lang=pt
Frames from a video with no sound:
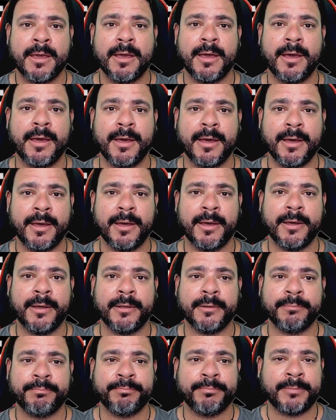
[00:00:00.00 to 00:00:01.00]

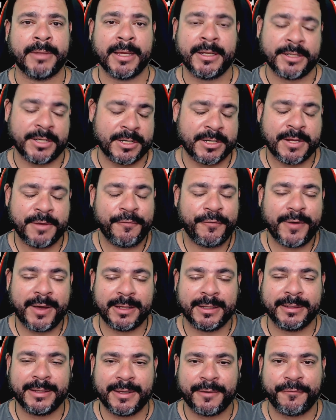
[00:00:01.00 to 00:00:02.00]
É, tem gente que
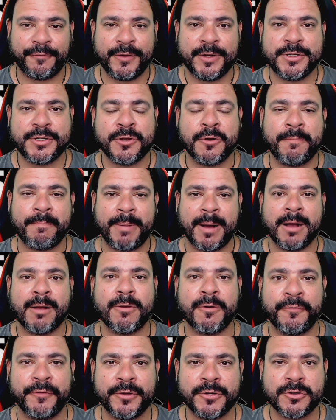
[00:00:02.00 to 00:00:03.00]
fala, né? Finge que eu pago,
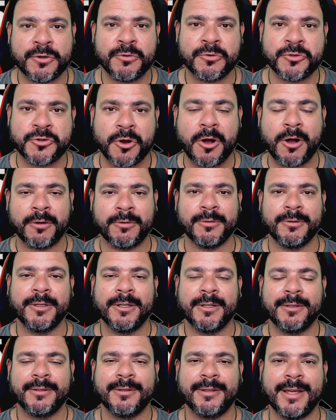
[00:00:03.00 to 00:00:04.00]
que eu finge que eu jogo,
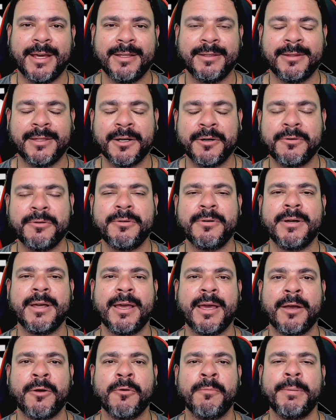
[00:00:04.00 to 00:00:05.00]
né? Então
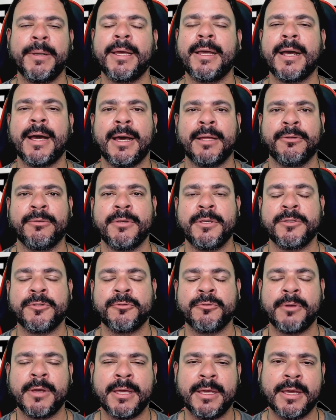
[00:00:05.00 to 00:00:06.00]
é, é complicado.
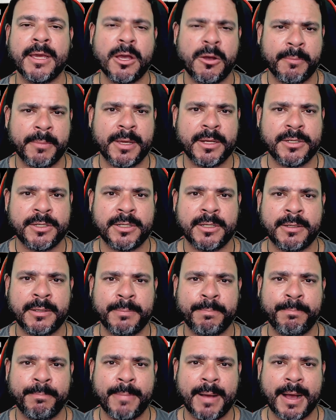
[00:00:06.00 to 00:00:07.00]
Isso aí
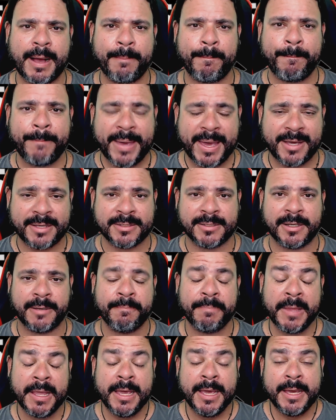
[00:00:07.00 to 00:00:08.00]
realmente
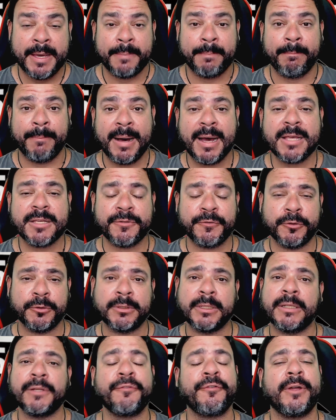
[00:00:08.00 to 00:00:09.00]
pesa. Mas
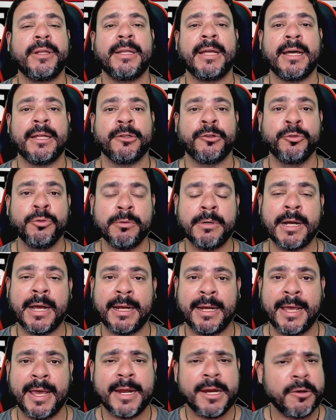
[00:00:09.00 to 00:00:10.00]
voltando a falar do
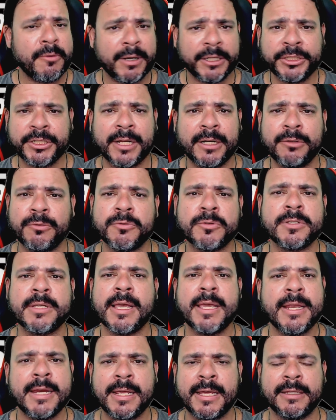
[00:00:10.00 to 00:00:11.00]
Caleri, eu acho que ele não
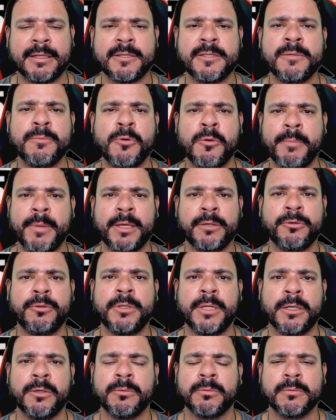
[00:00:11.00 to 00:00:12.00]
sairia nesse momento
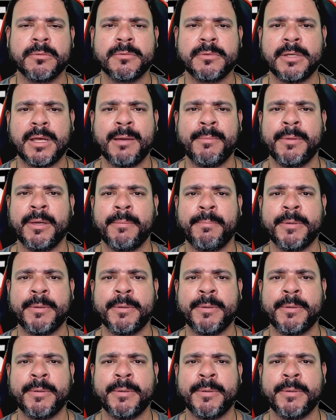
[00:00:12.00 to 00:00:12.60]
não, sabe?